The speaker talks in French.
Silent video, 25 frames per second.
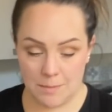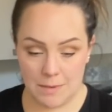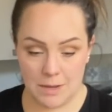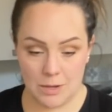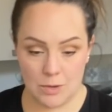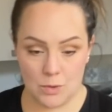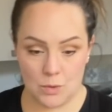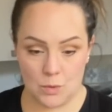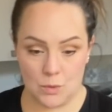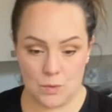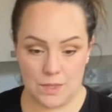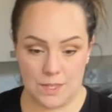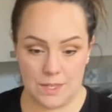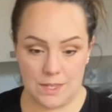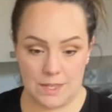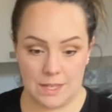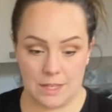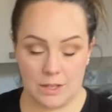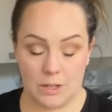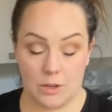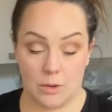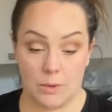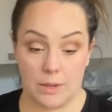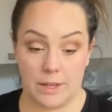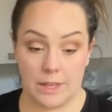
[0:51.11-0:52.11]
Mais le souci, c'est que
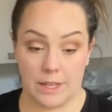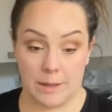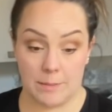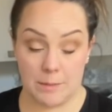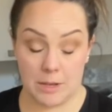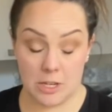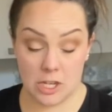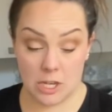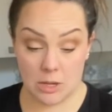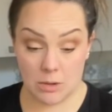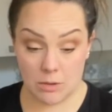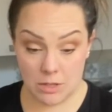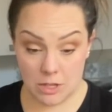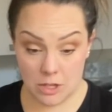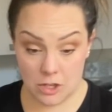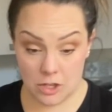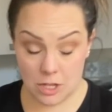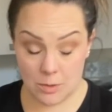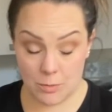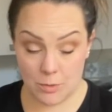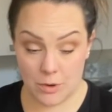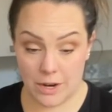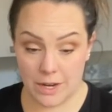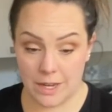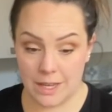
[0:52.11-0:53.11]
dans l'intermarché à côté de chez
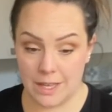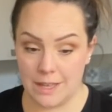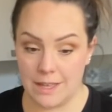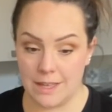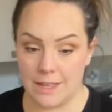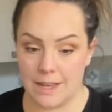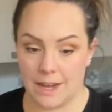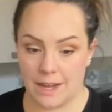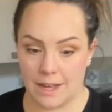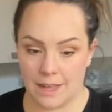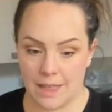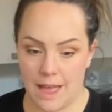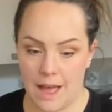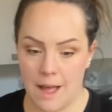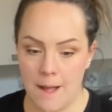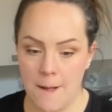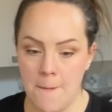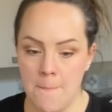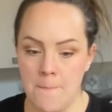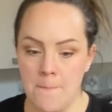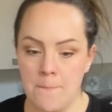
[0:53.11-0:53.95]
moi, il n'y a rien.